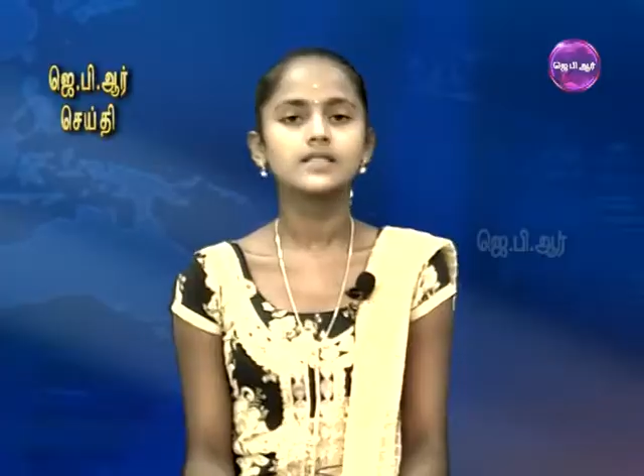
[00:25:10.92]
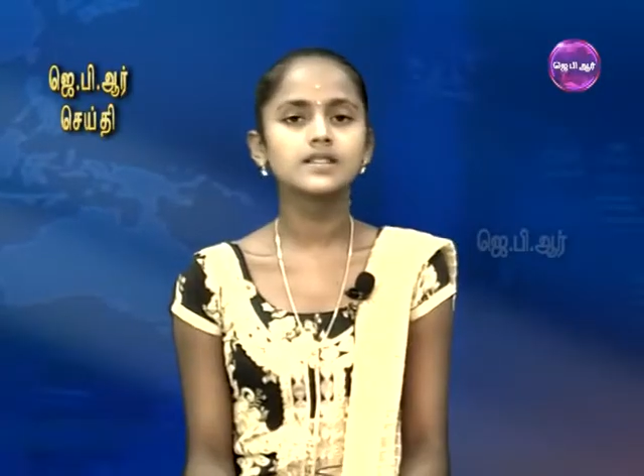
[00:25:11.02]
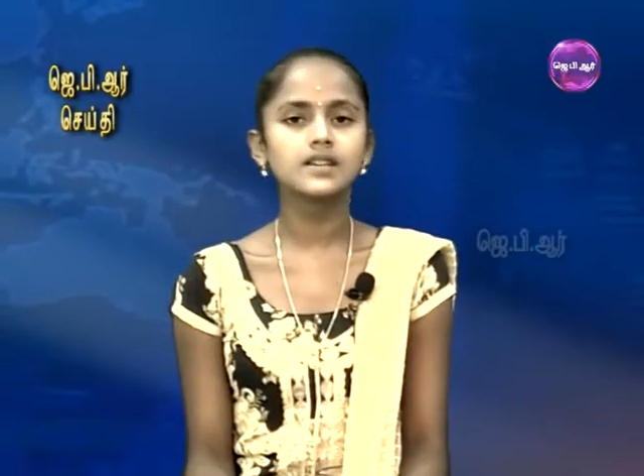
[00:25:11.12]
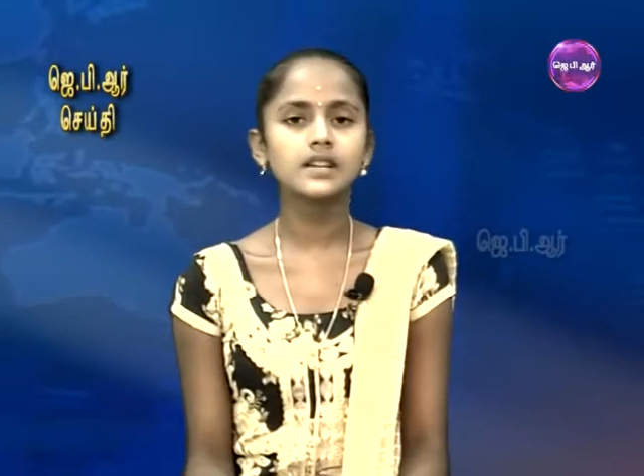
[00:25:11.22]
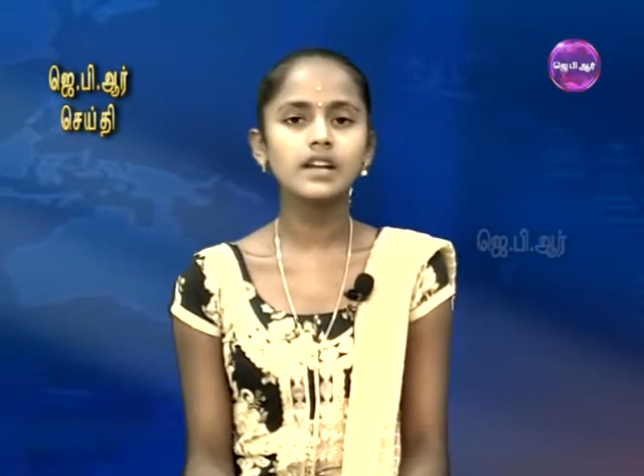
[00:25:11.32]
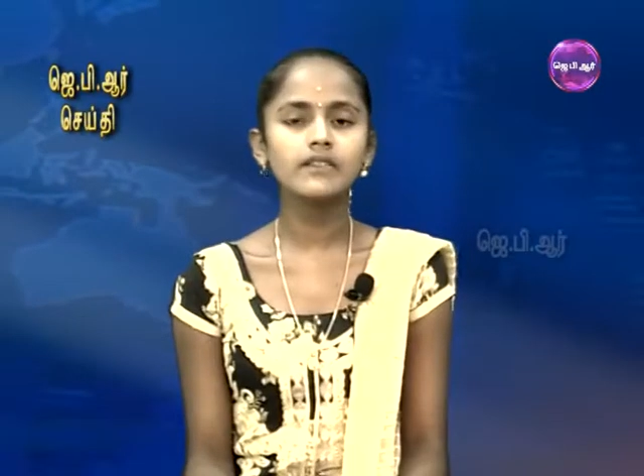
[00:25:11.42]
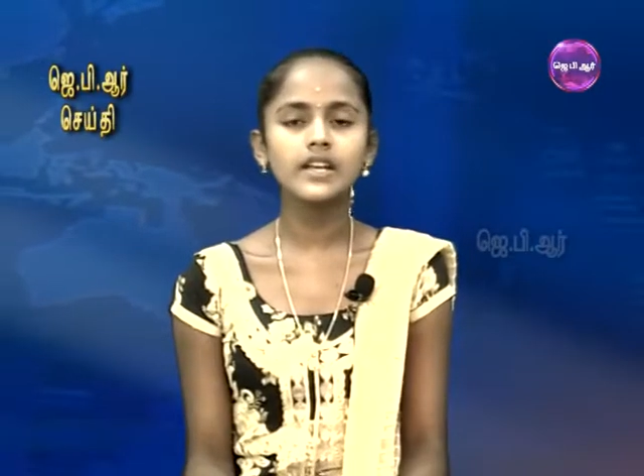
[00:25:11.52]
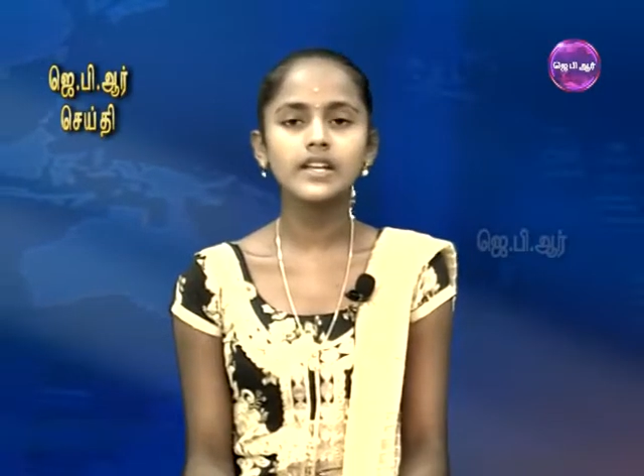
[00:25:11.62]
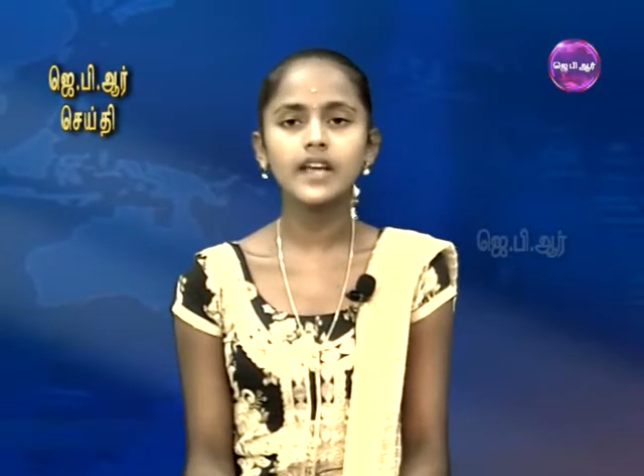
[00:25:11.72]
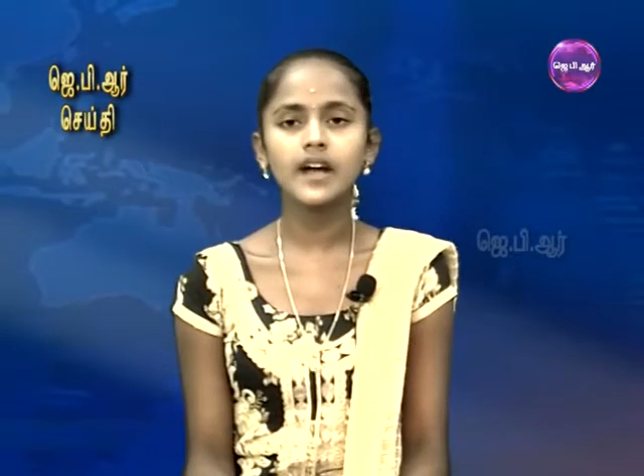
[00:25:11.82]

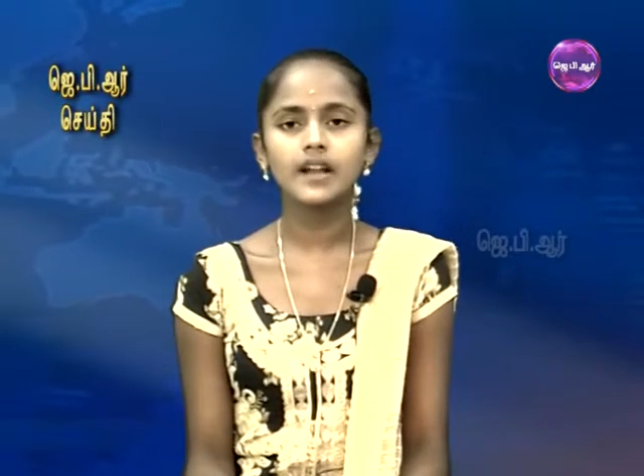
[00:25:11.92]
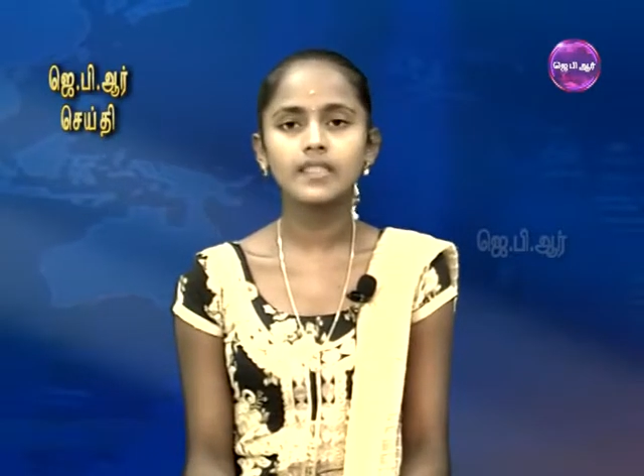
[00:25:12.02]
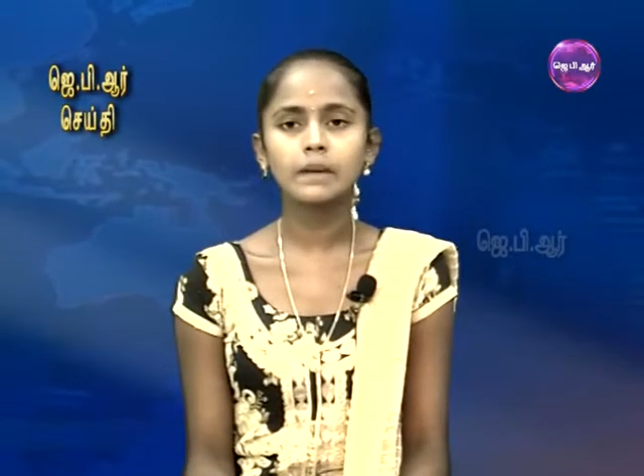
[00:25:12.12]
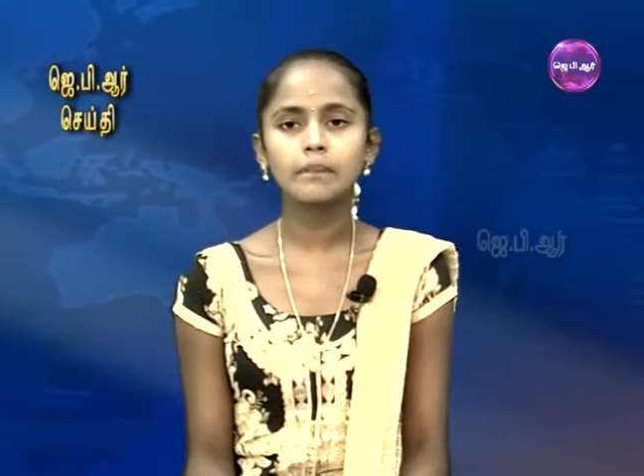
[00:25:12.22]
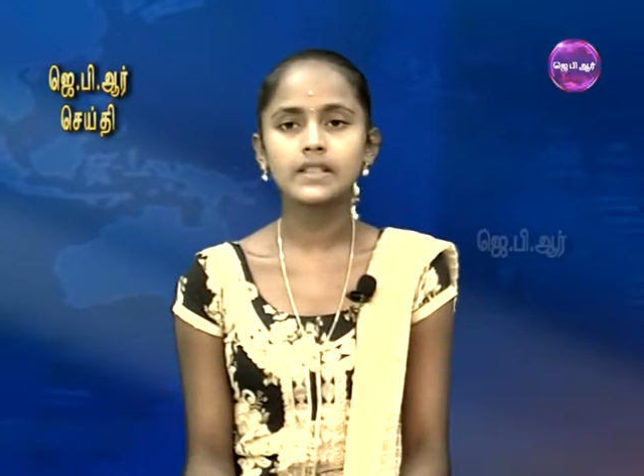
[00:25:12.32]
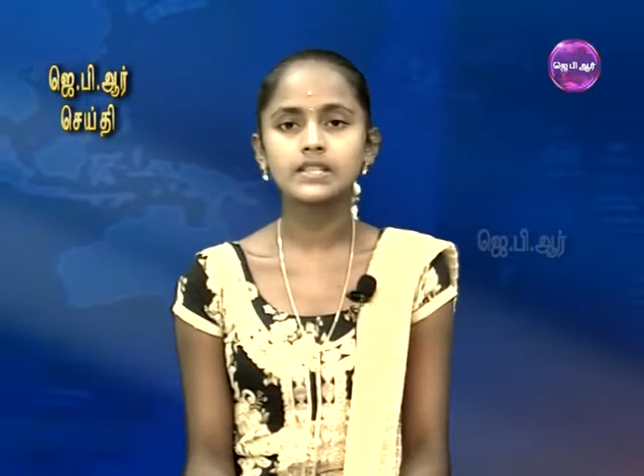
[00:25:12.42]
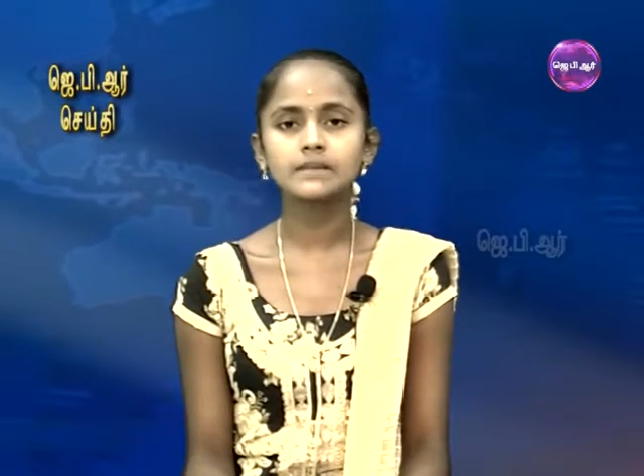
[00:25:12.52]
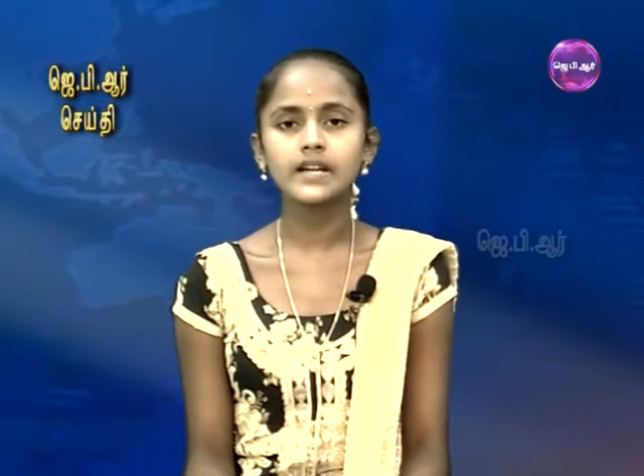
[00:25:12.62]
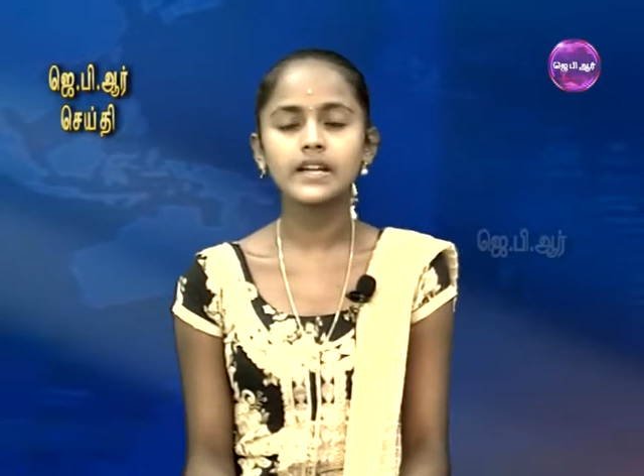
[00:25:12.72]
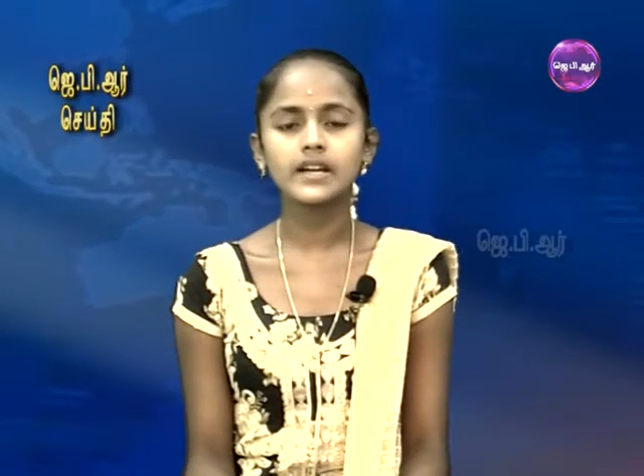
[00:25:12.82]
திருநெல்வேலியை அடுத்த
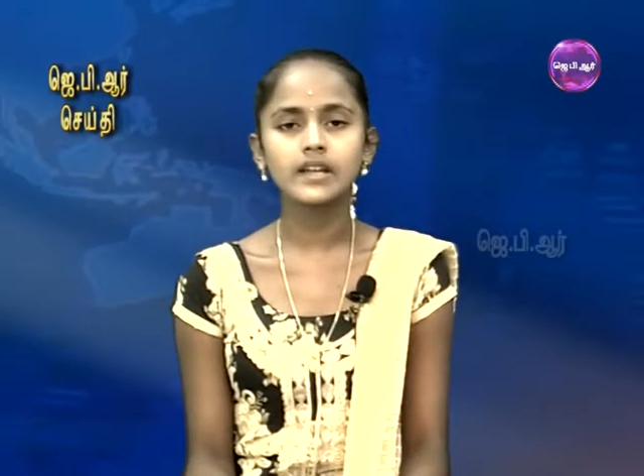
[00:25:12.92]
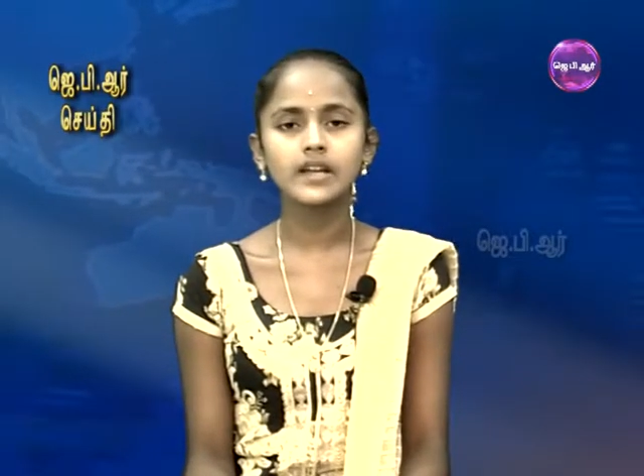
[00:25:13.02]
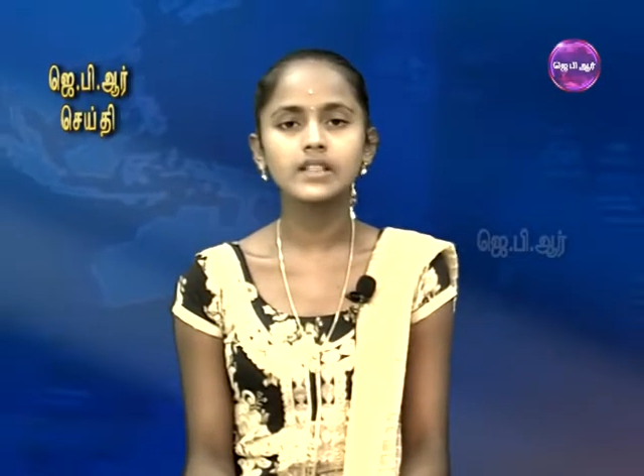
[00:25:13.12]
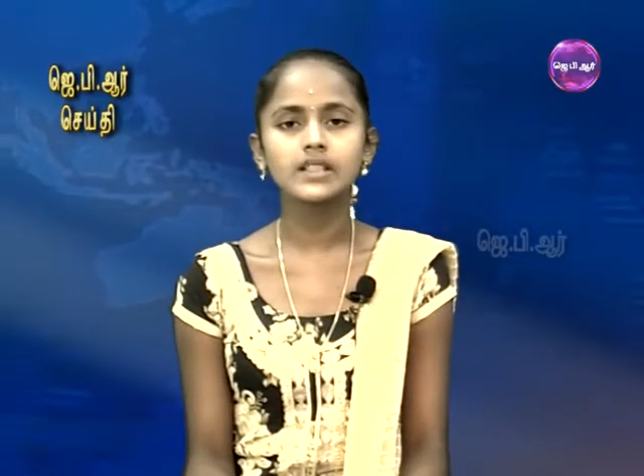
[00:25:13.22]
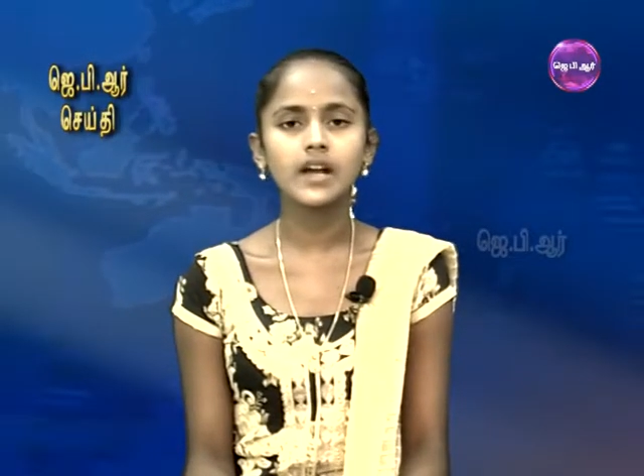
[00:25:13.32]
பத்தமடை அருகே